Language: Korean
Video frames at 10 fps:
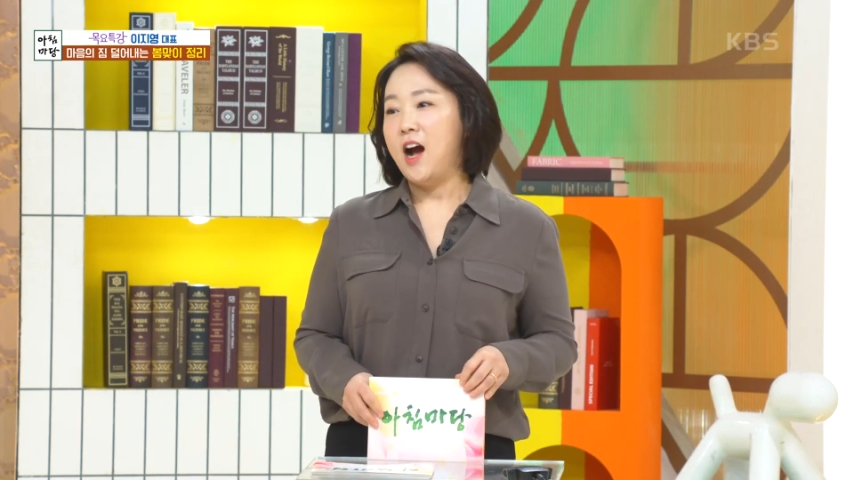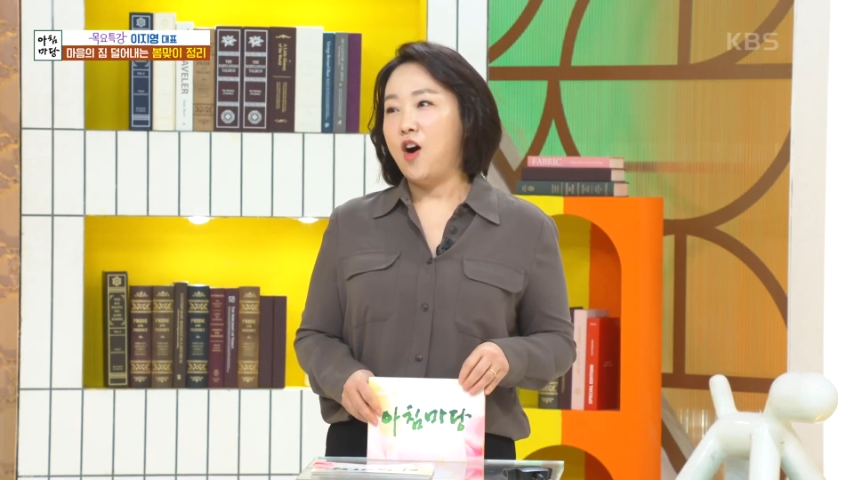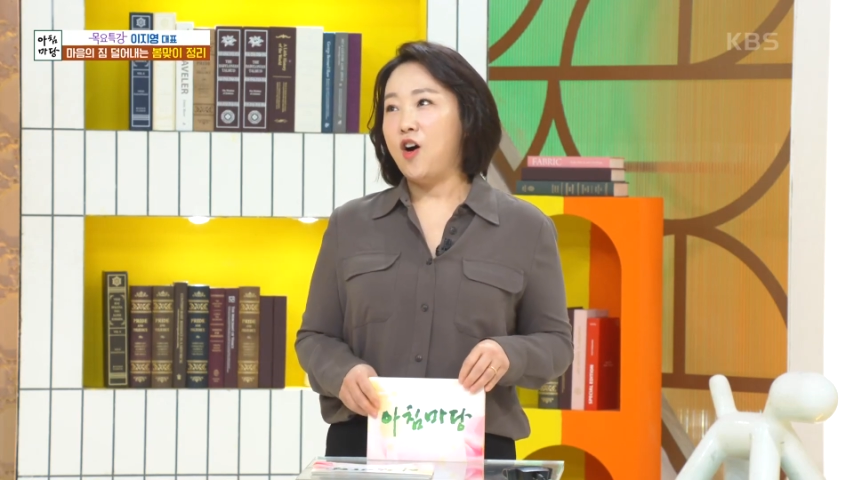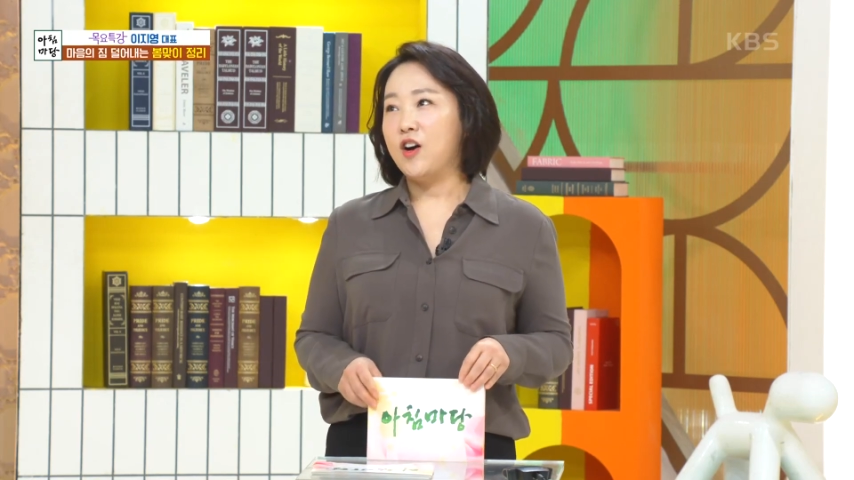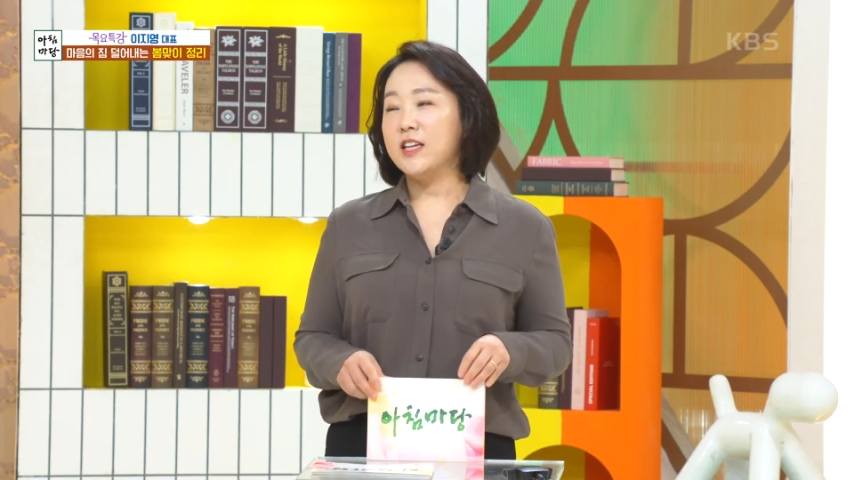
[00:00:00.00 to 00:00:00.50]

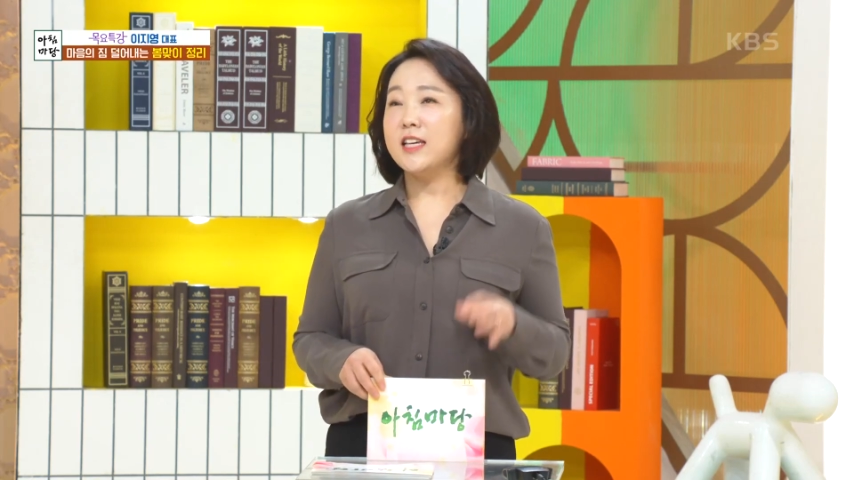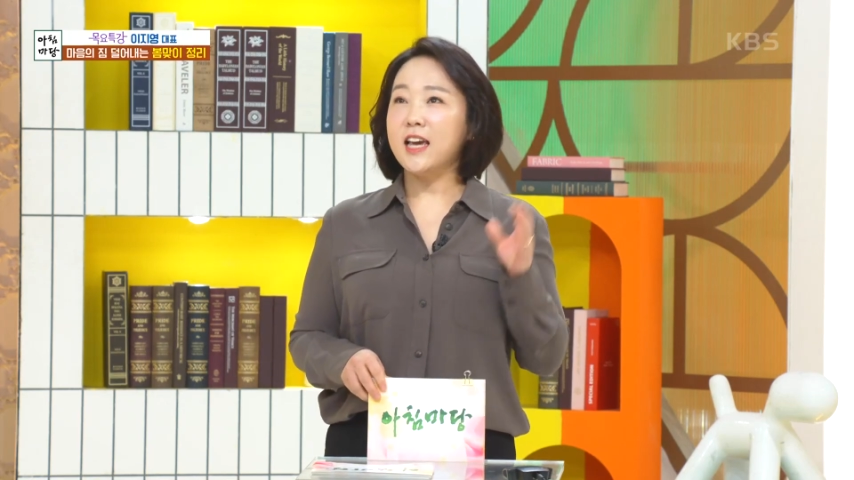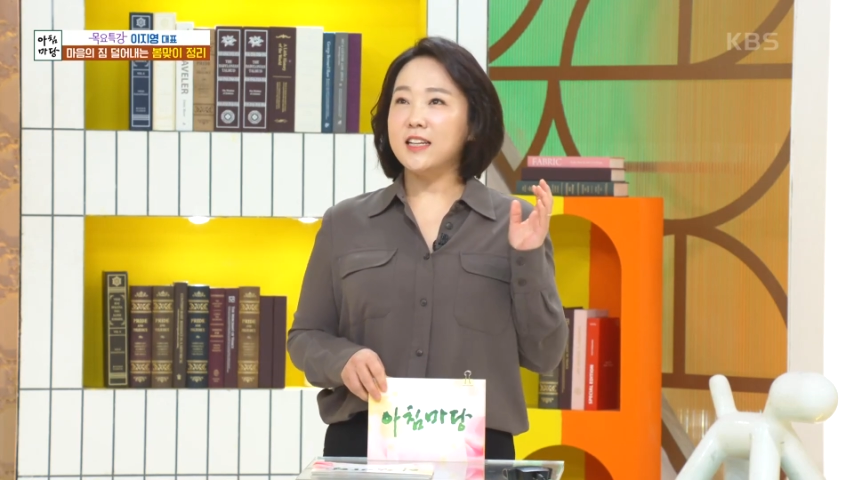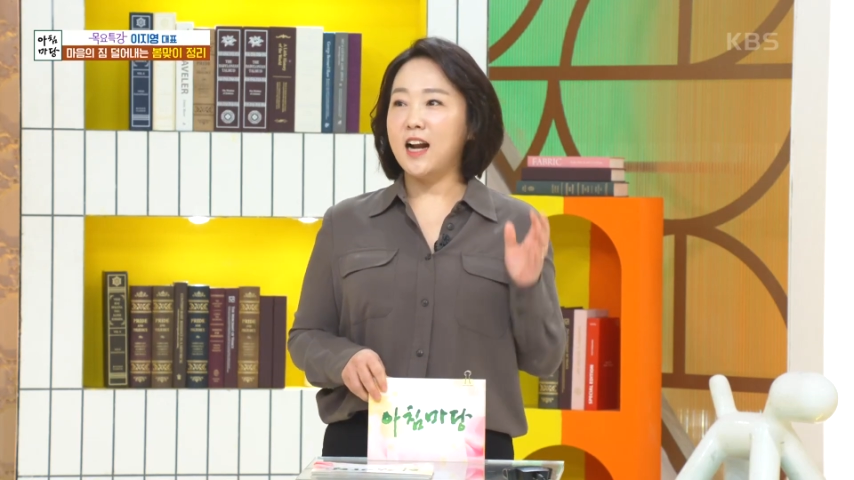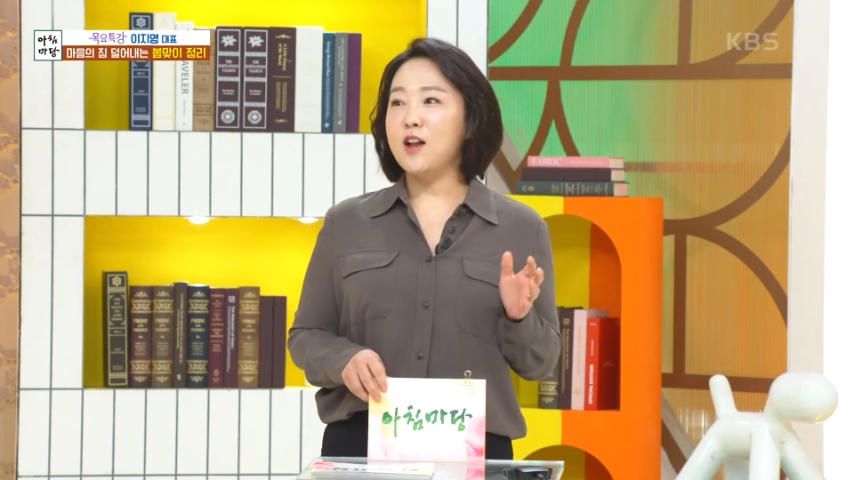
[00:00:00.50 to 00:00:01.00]
어, 이
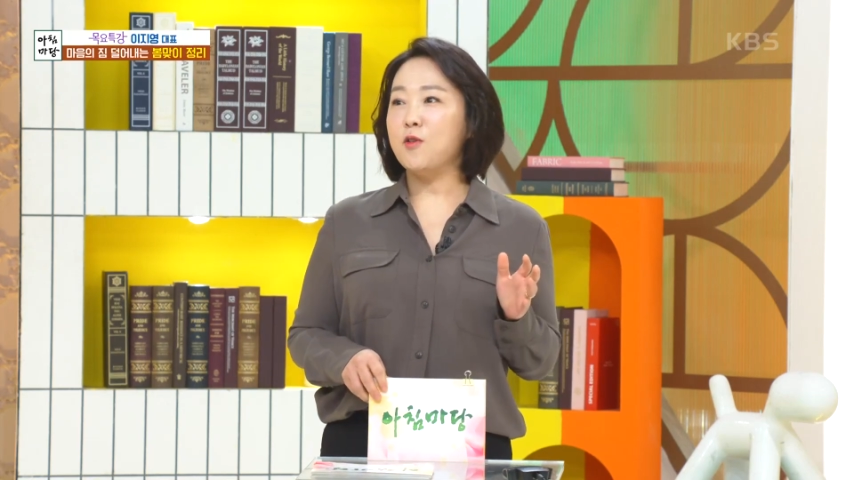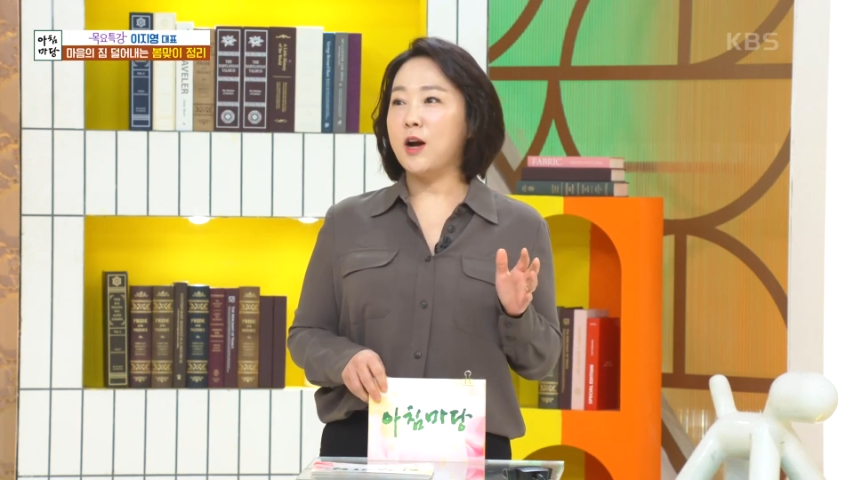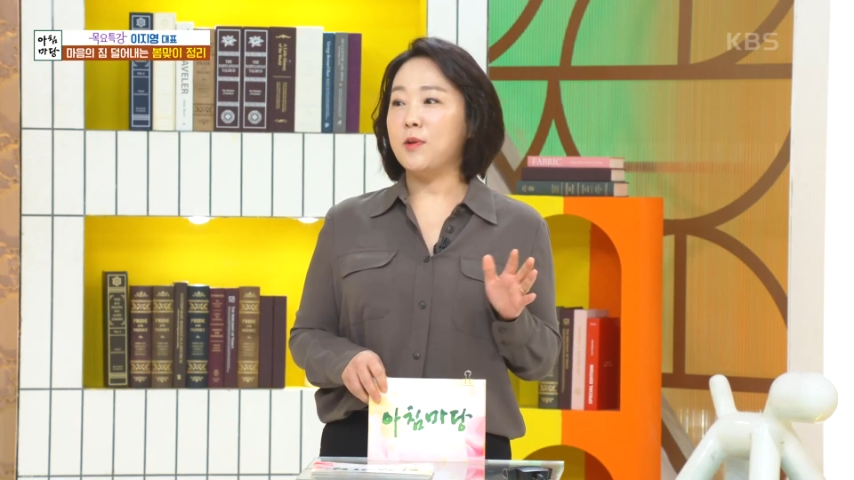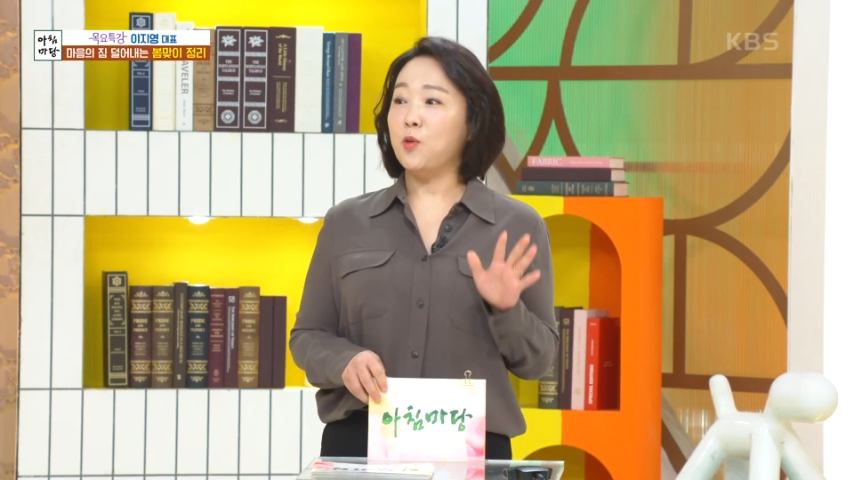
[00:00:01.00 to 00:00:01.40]
얘기를 하려고 하면